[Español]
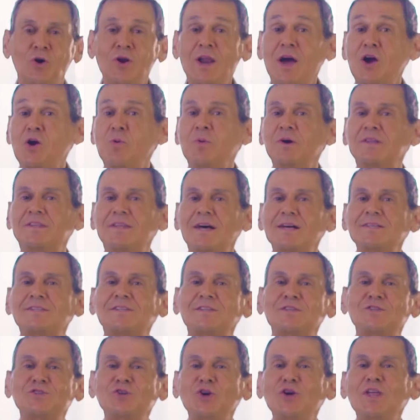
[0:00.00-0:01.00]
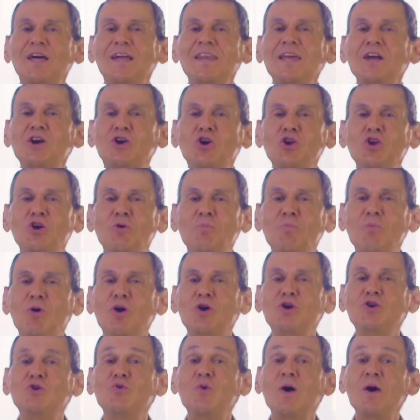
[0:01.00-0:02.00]
Hola, ¿cómo estás? Soy Daniel
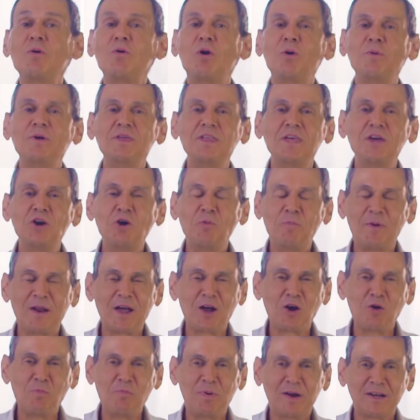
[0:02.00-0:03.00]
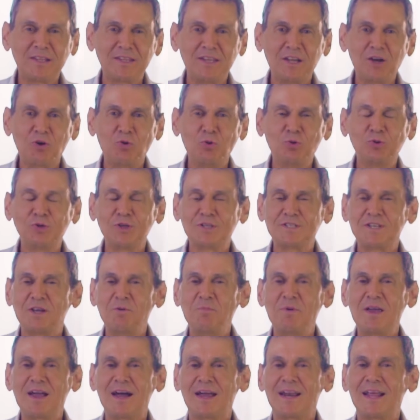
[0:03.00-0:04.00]
Colombo, nuevo video para compartir juntos
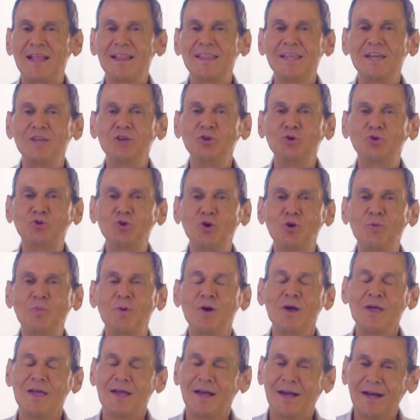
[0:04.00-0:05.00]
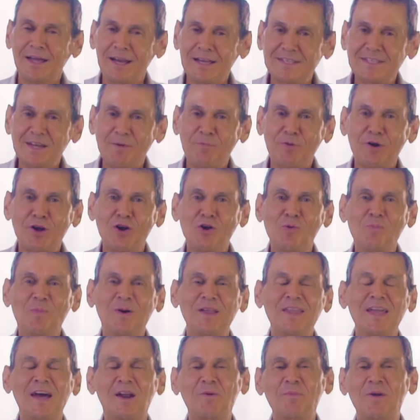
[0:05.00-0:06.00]
en mi canal de YouTube. Gracias por
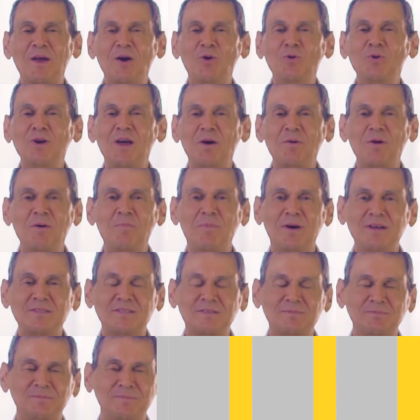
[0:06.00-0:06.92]
acompañarme una vez más.